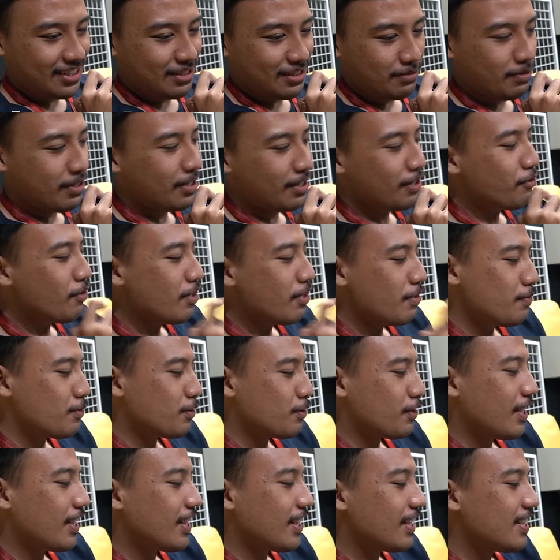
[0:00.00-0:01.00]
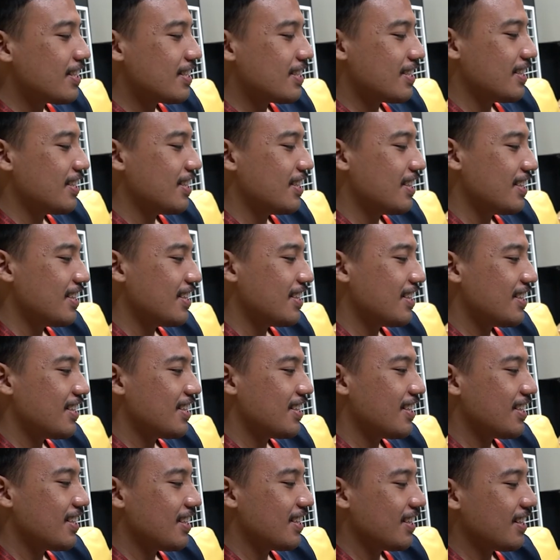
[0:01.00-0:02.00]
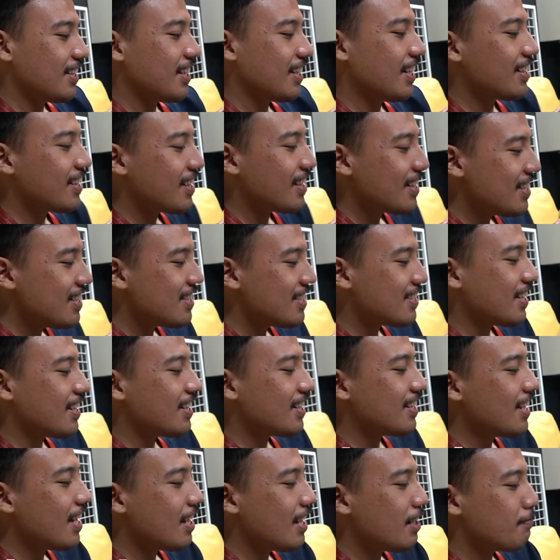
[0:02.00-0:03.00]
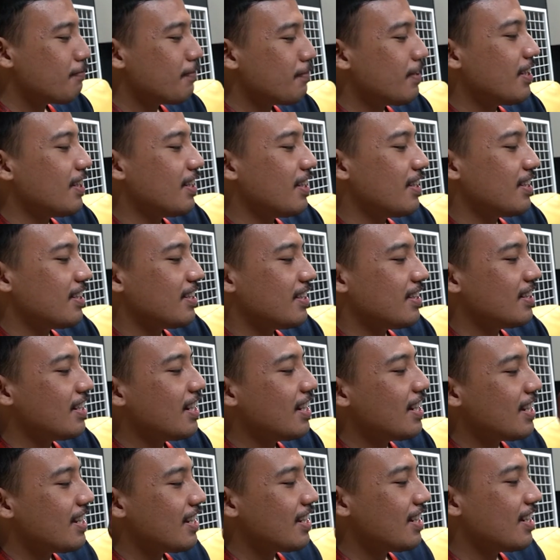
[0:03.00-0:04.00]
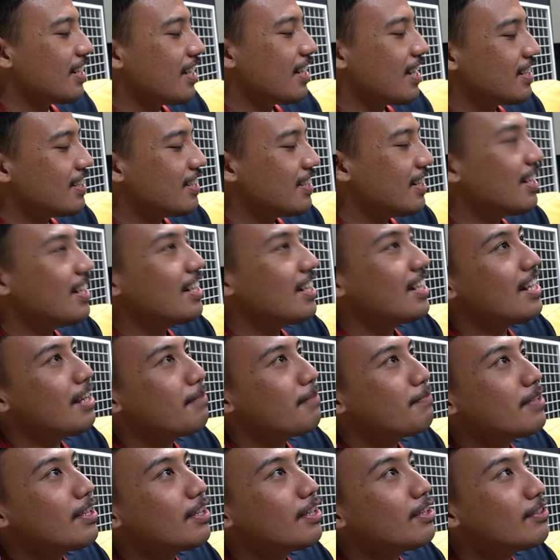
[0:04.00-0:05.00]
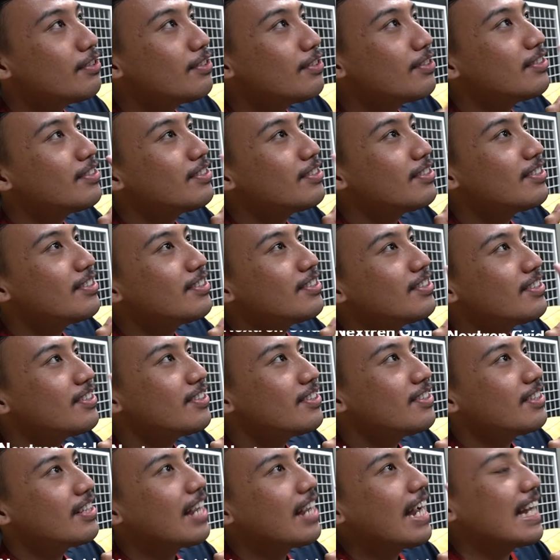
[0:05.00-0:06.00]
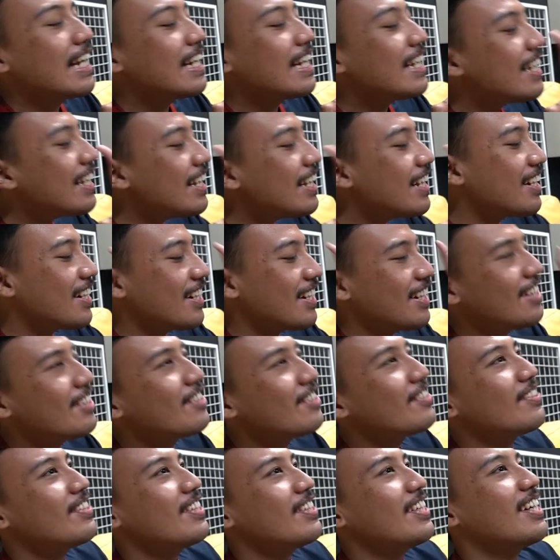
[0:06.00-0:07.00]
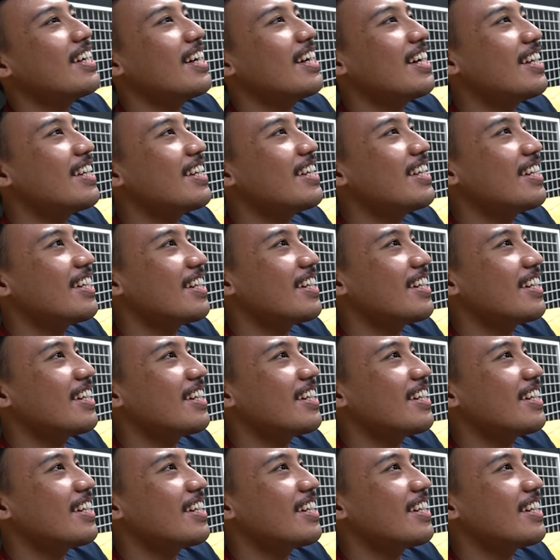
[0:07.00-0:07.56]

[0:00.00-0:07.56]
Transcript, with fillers: Sebenarnya gue lebih suka yang ini sih. Kenapa? Karena desain dalamnya nggak yang ada apa tuh? Nggak in ear itu dia, nggak oh. ini.